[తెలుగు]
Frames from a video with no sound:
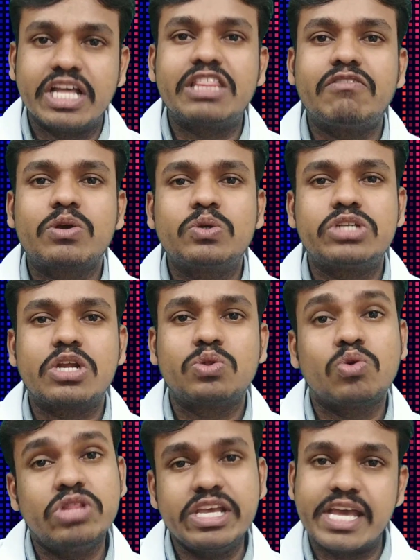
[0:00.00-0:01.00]
ఎంత వరకు
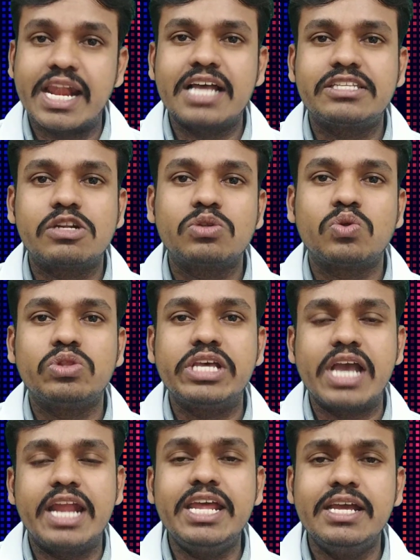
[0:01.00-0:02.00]
జరుగుతుంది ఎలా జరుగుతుంది
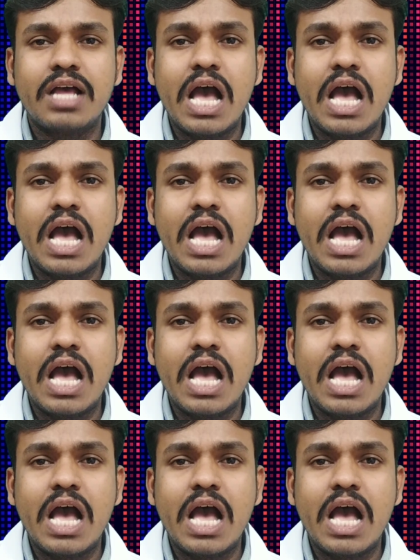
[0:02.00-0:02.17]
అని